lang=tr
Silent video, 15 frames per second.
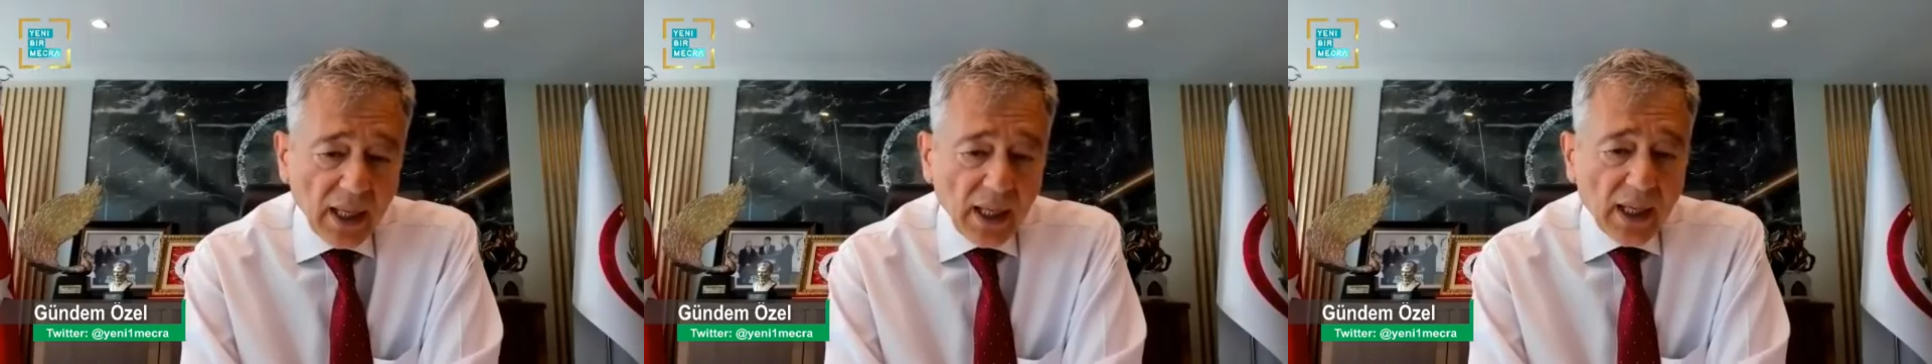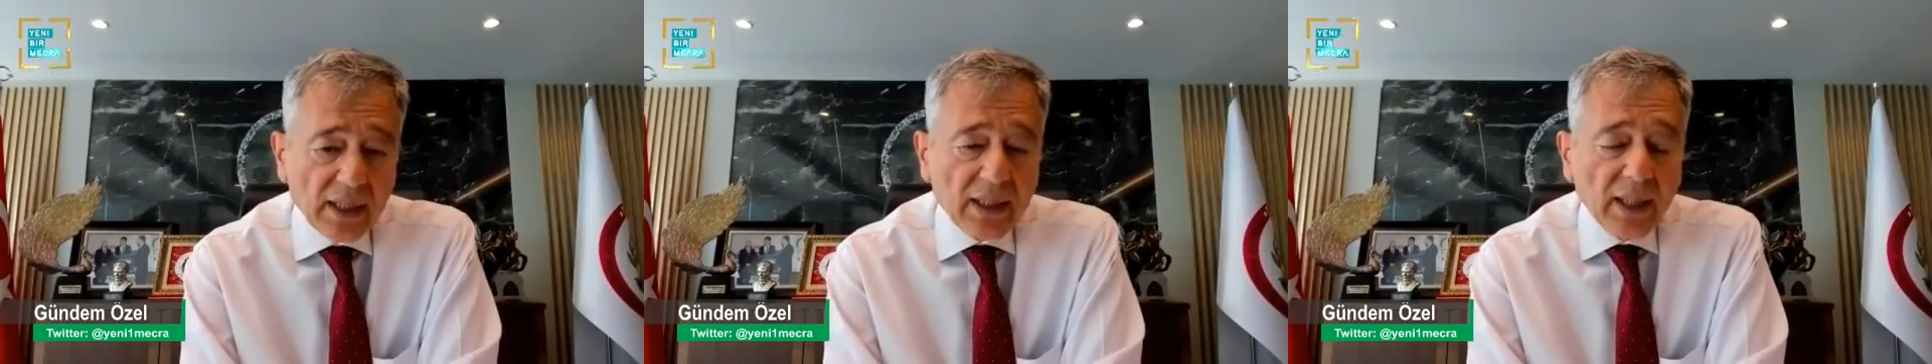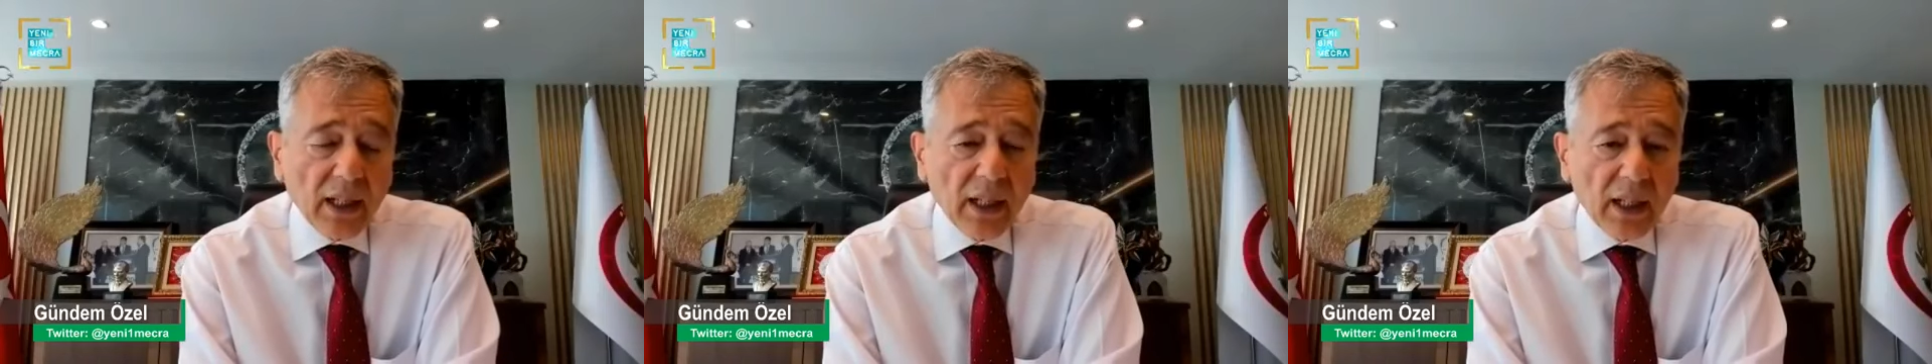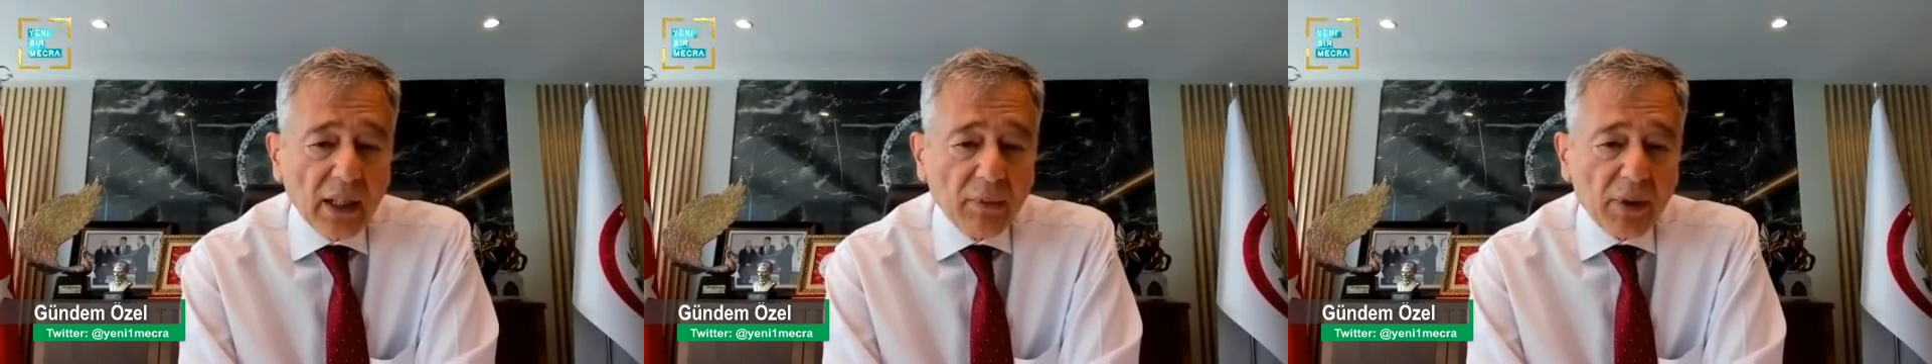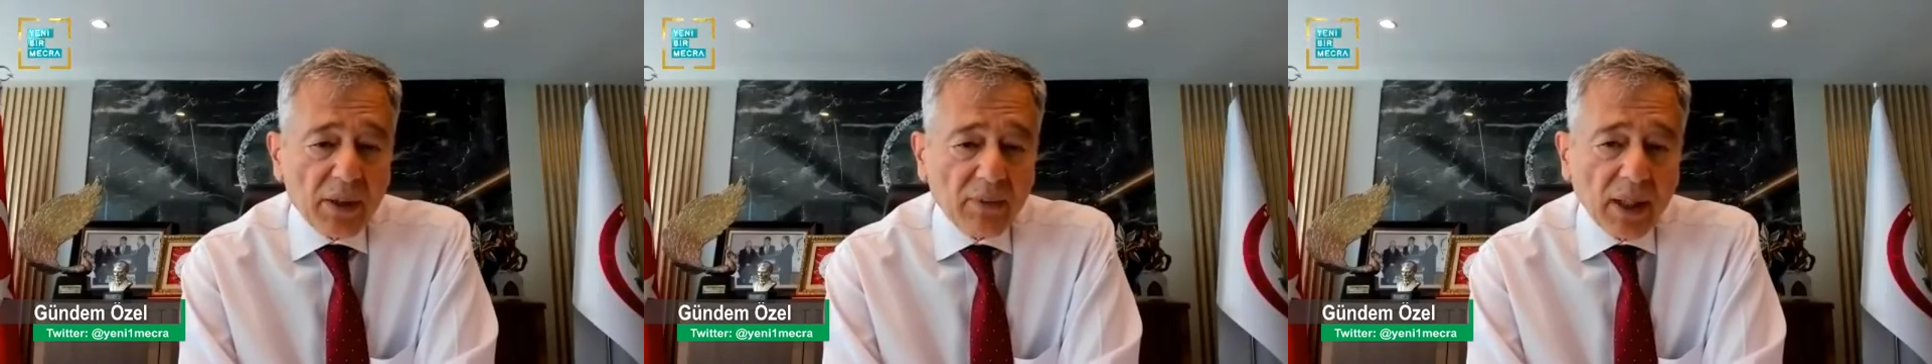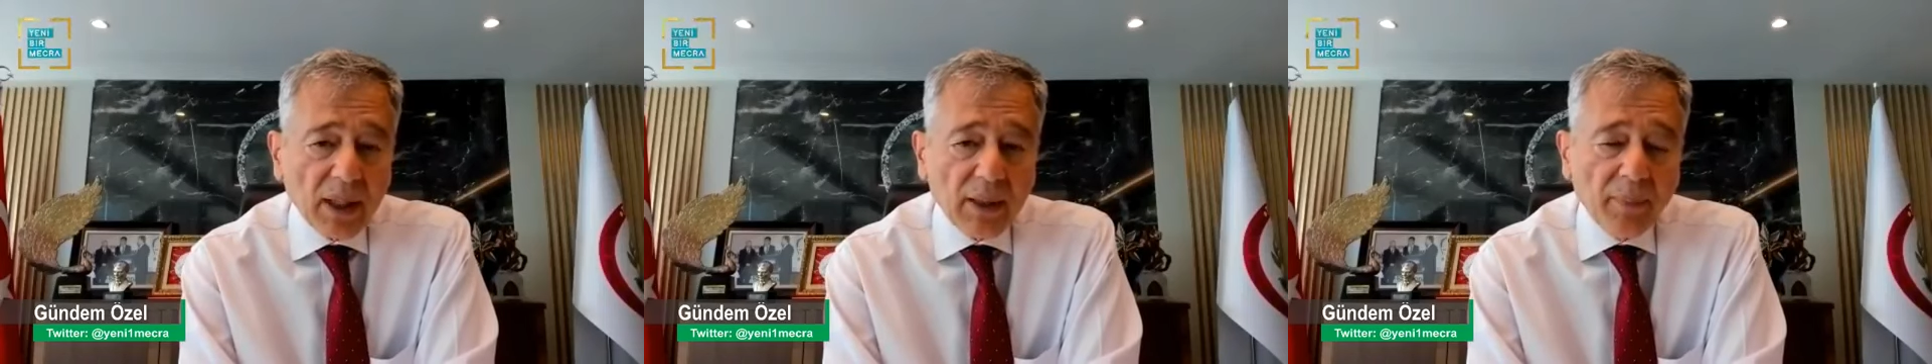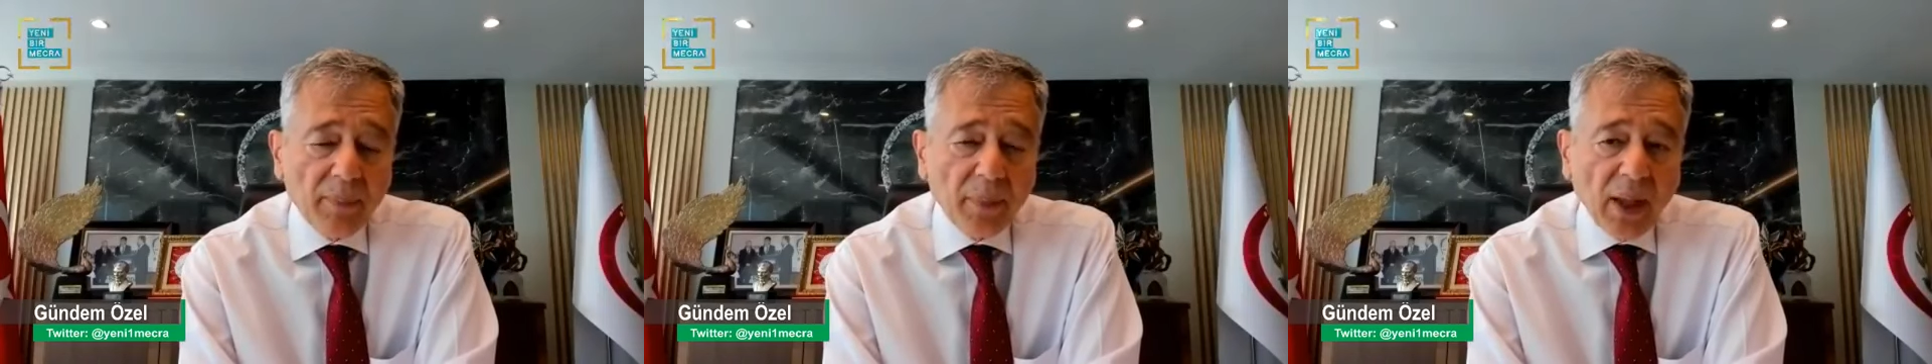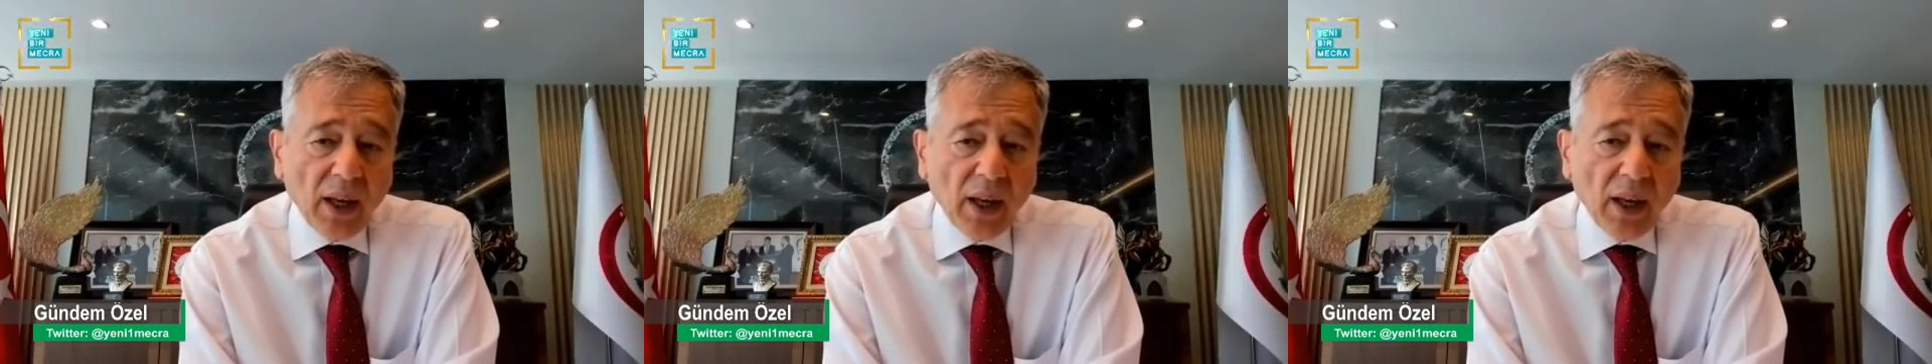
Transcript: eczanelerimiz var.